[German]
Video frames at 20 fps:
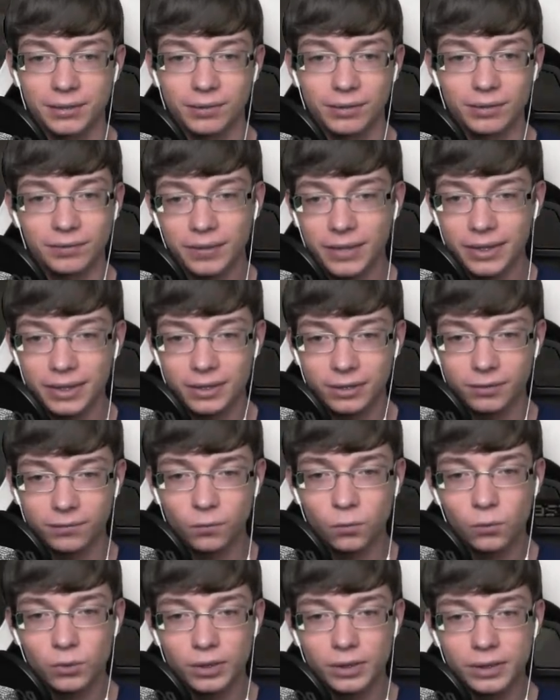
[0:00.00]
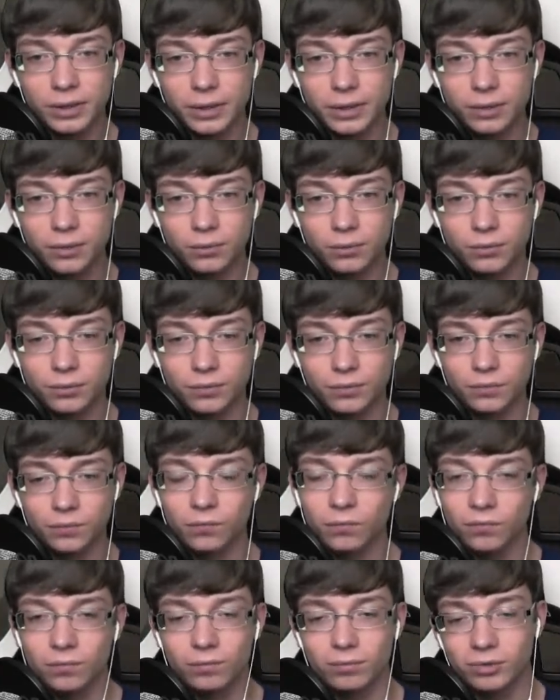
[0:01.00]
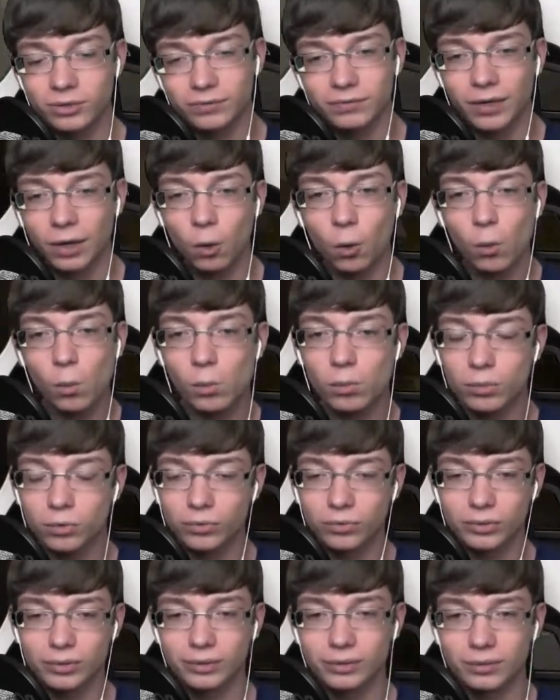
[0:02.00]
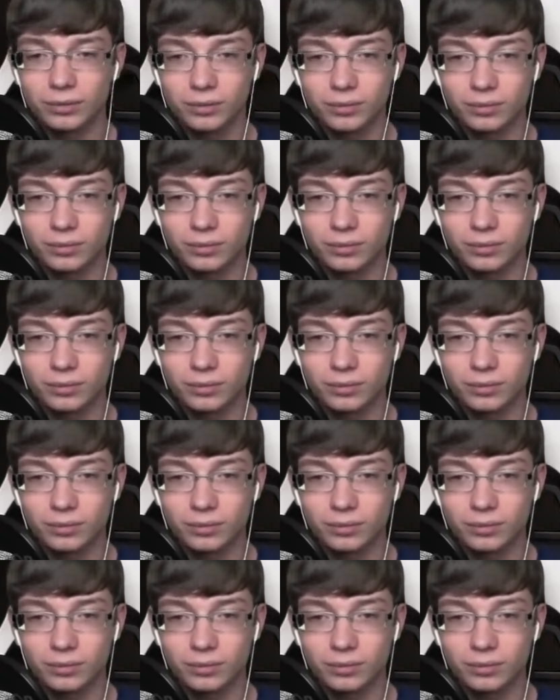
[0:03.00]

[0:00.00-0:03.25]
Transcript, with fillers: Und ich weiß nicht, wo die sind und warum und